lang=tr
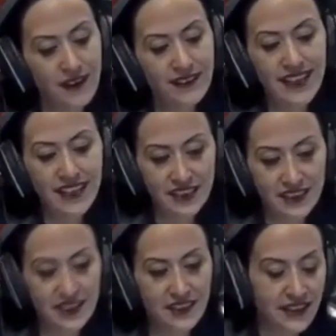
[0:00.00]
Tek
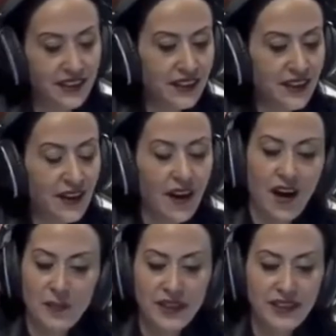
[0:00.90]
istediği
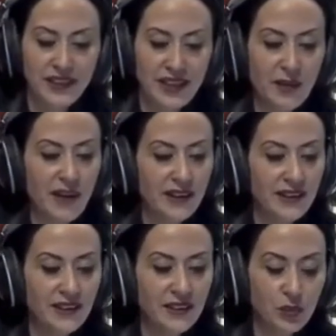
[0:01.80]
abinin
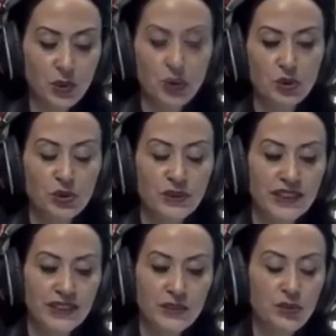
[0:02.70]
emaneti bu
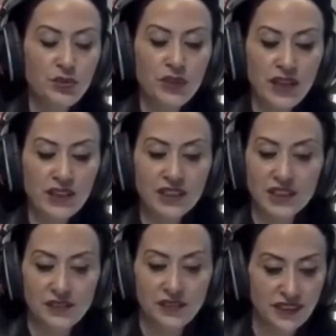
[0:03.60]
çocukların dünya
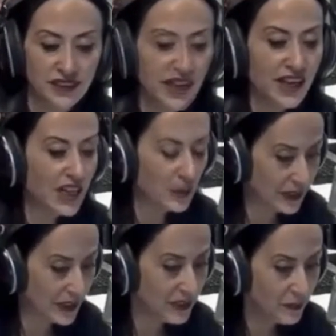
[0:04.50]
şatafatına
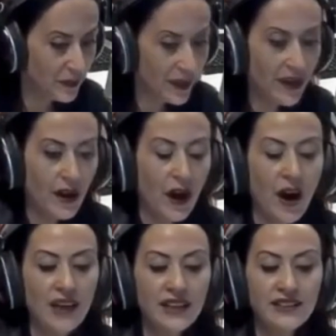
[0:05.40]
kapılıp
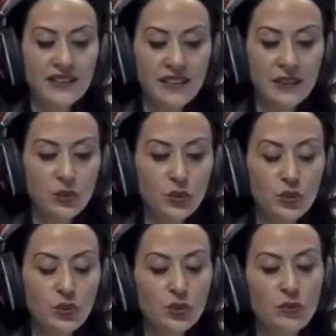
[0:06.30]
ahiretini
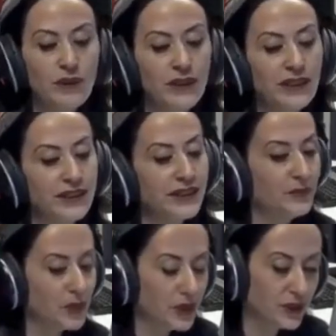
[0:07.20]

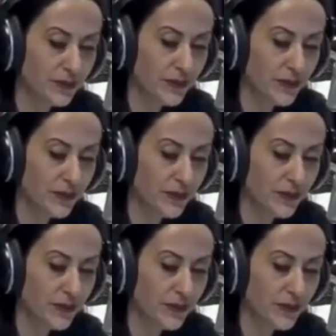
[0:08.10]
unutmamalarıymış.